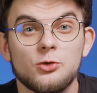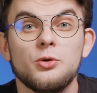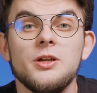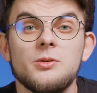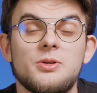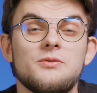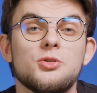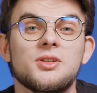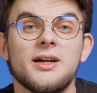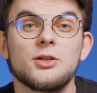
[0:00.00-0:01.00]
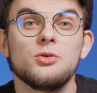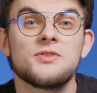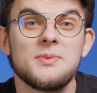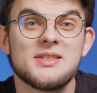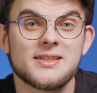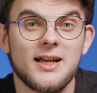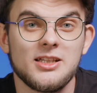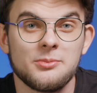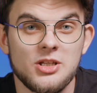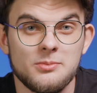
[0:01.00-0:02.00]
Курьер привезет карту в
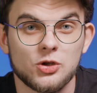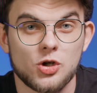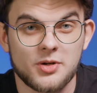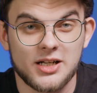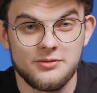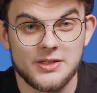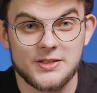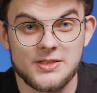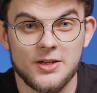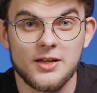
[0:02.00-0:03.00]
специальном именном конверте.